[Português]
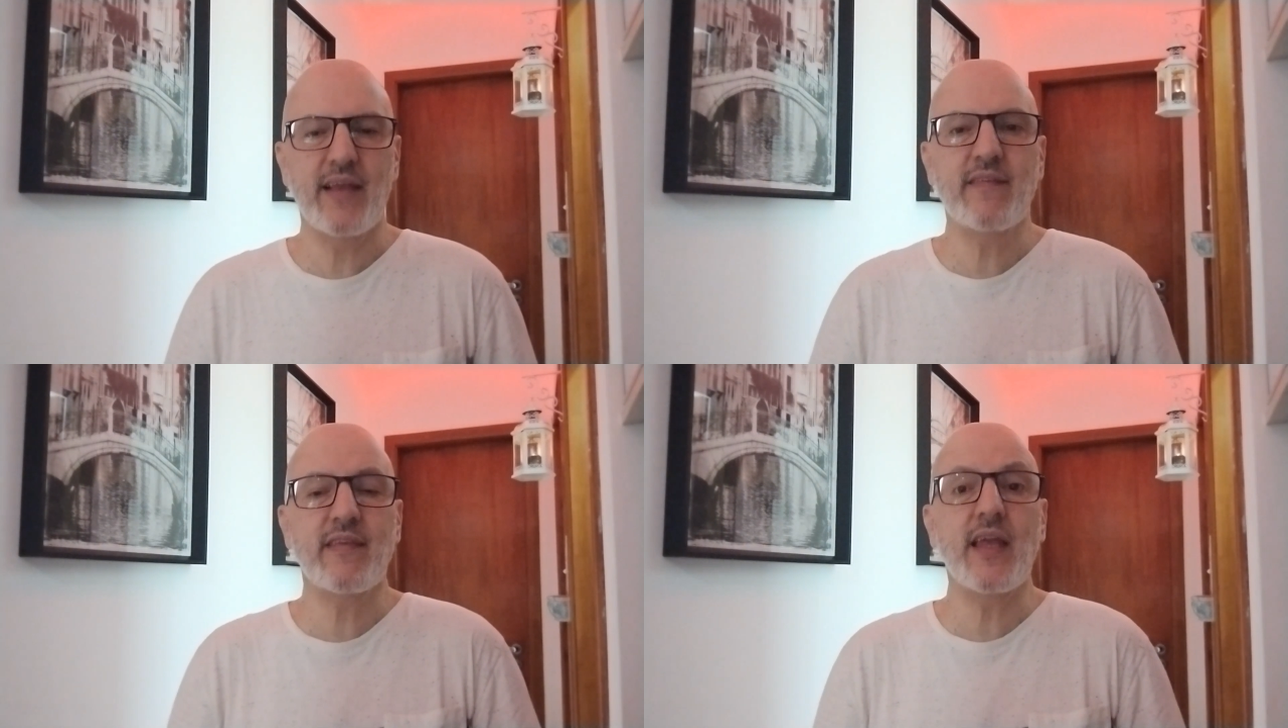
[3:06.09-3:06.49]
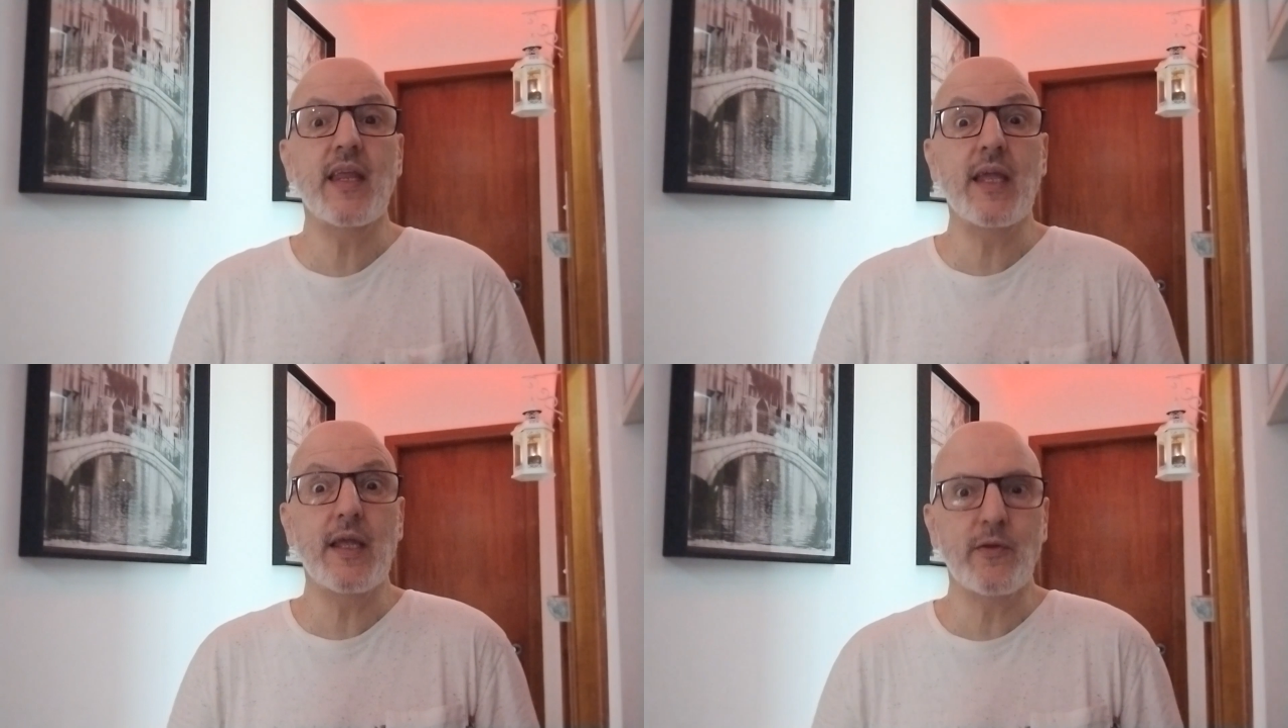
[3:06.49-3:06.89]

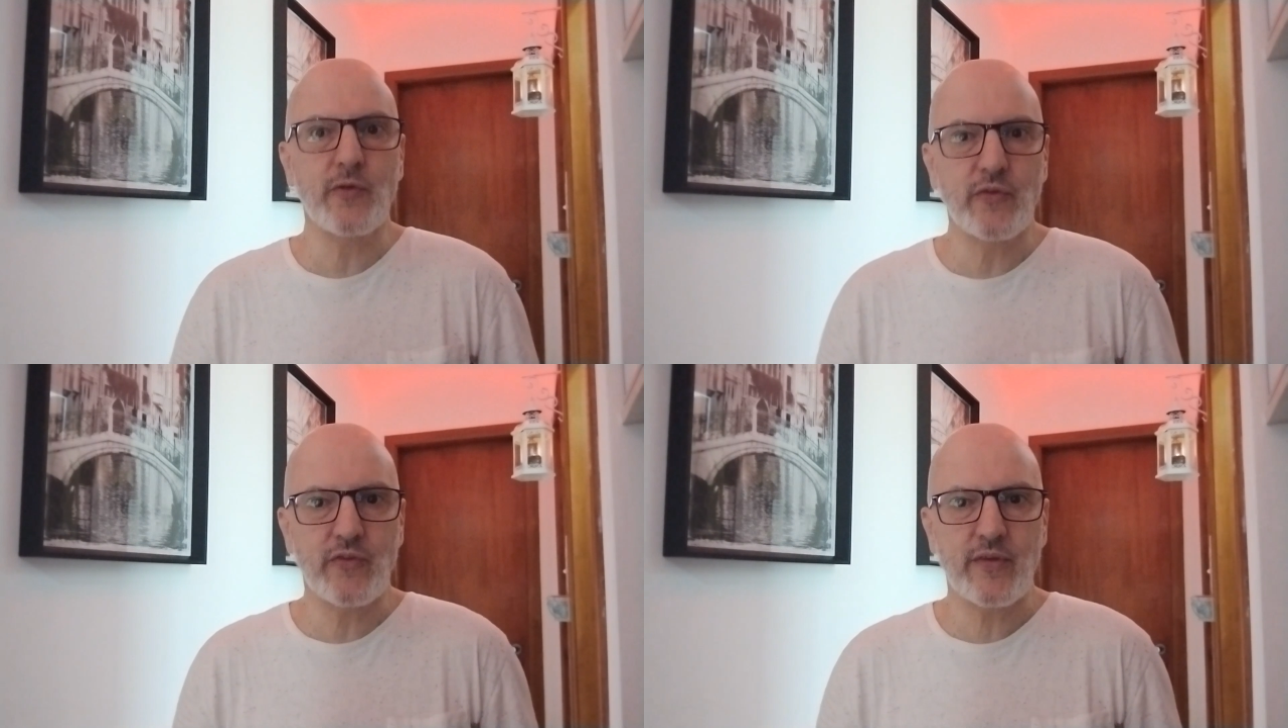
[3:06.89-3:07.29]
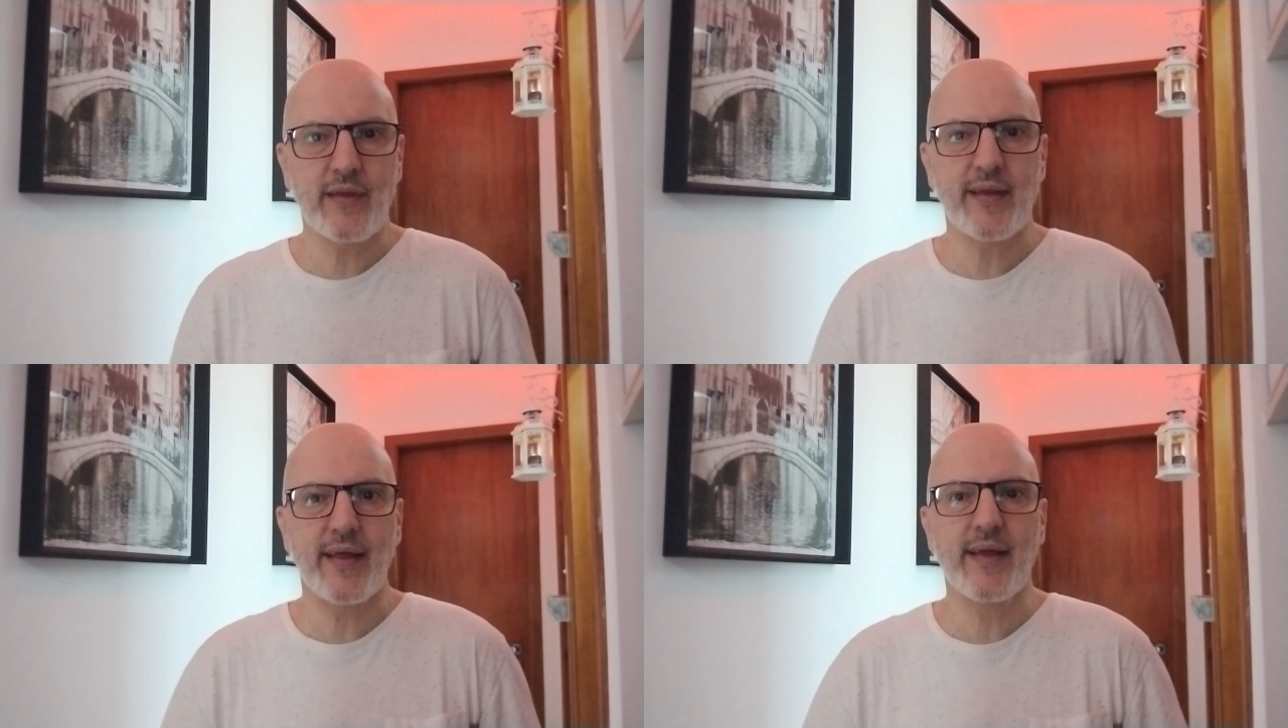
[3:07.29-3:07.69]
inseridos
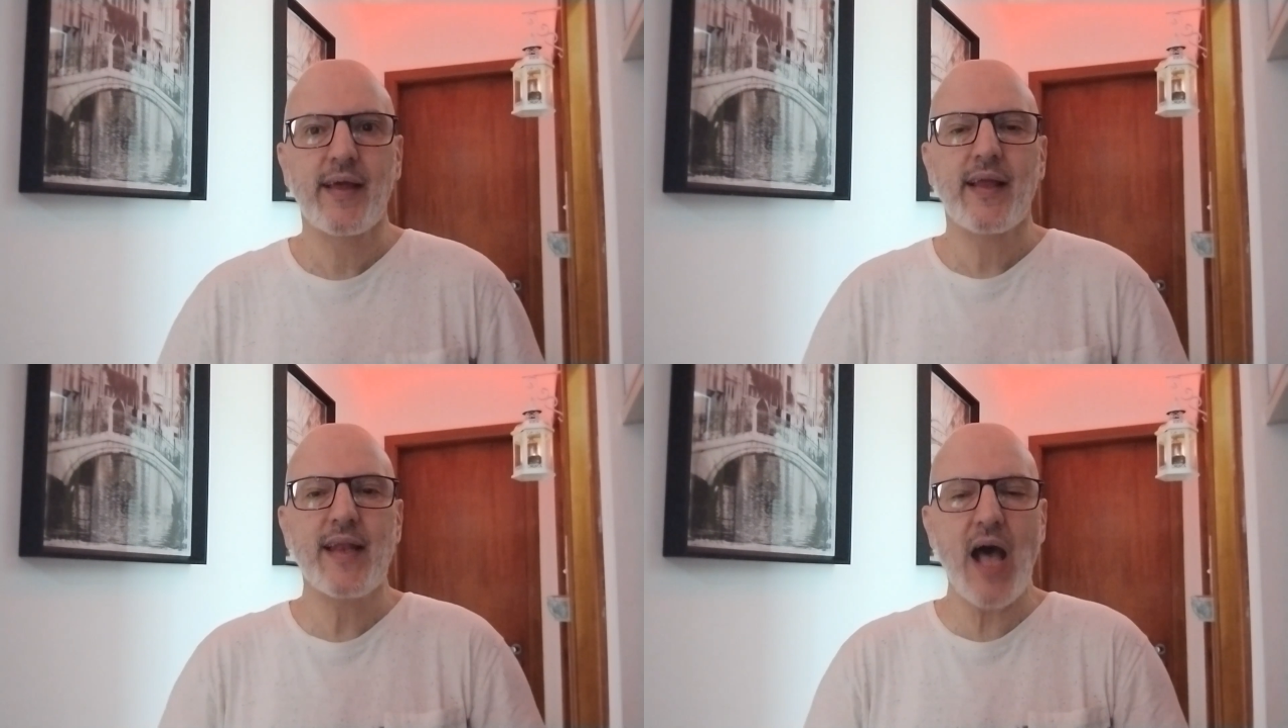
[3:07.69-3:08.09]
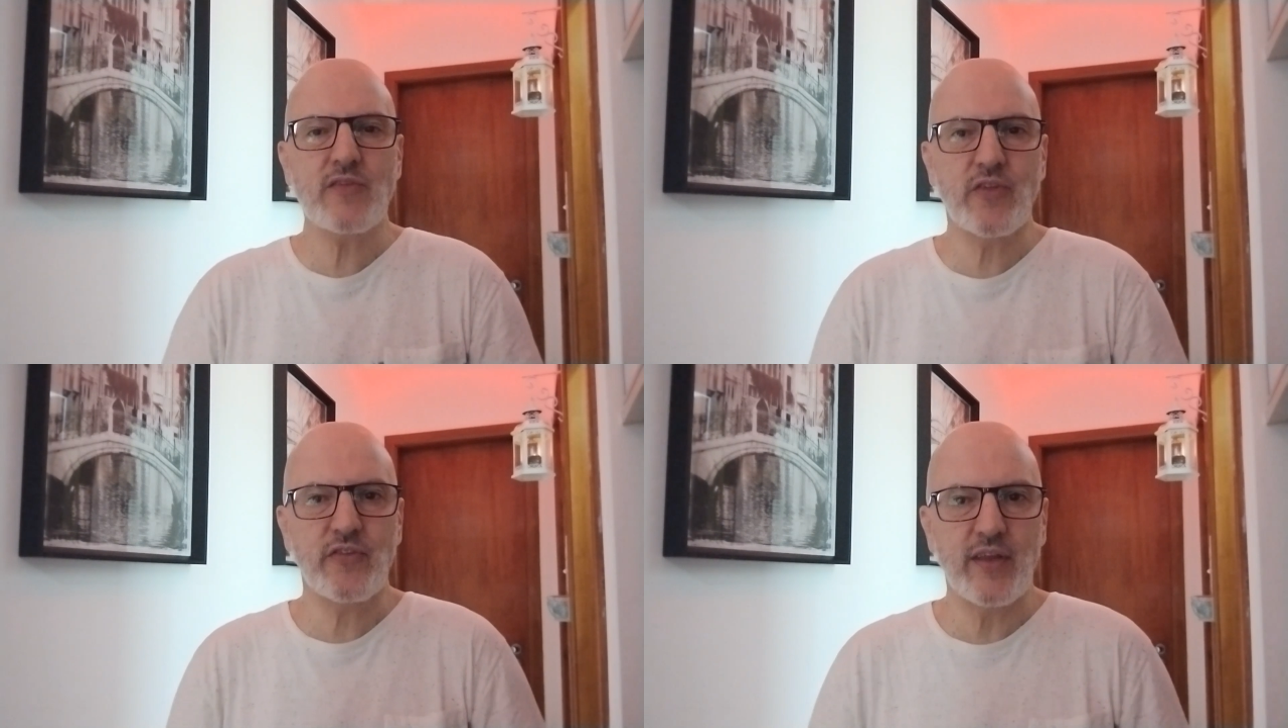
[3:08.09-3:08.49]
né, na
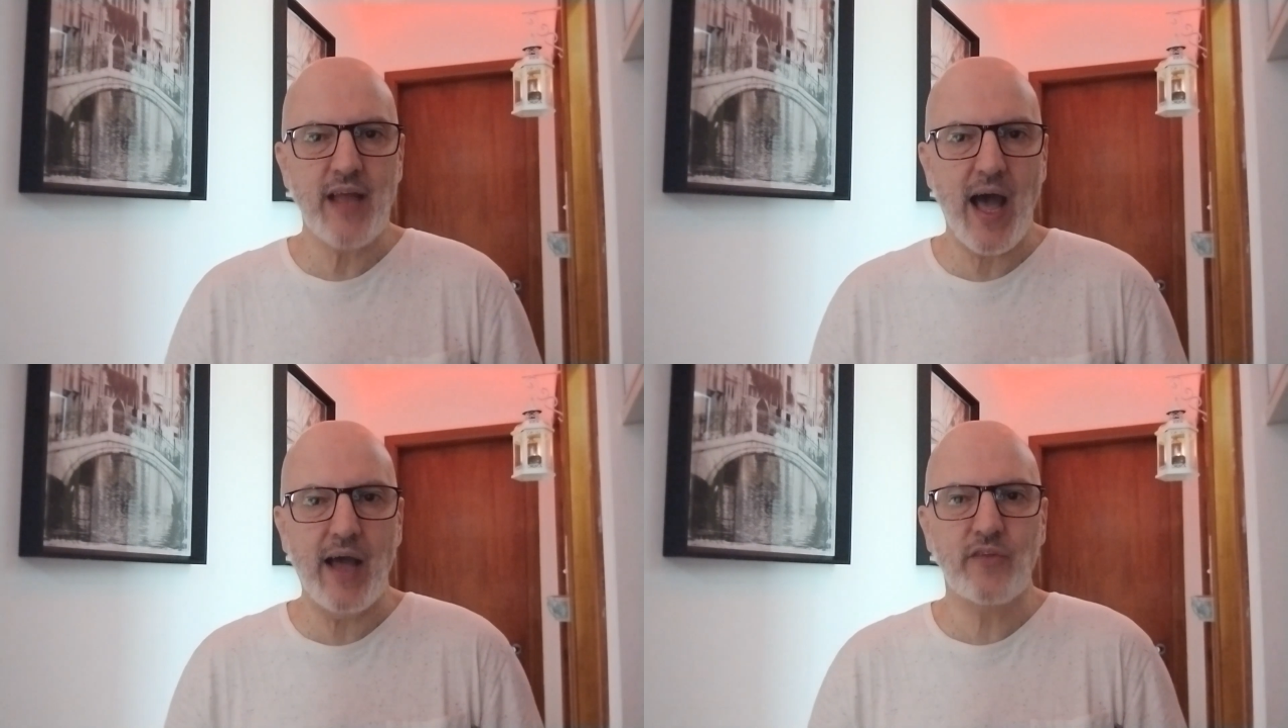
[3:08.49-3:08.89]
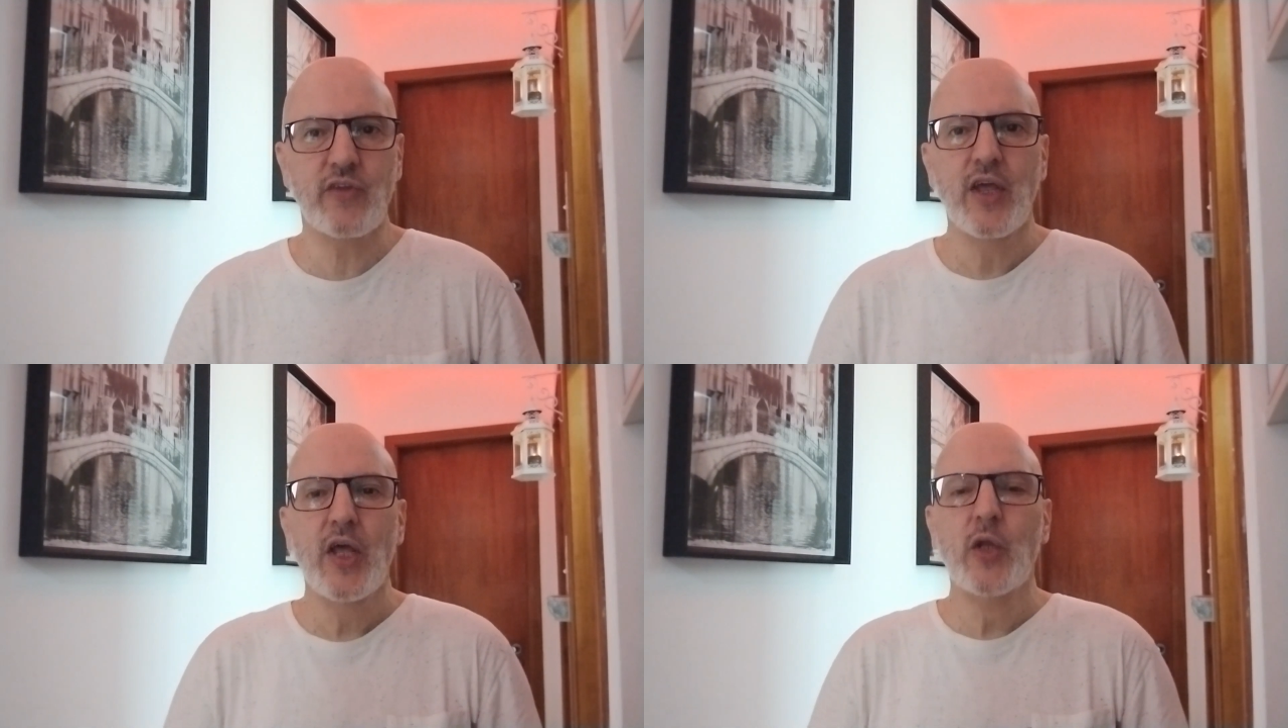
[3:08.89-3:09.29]
sociedade,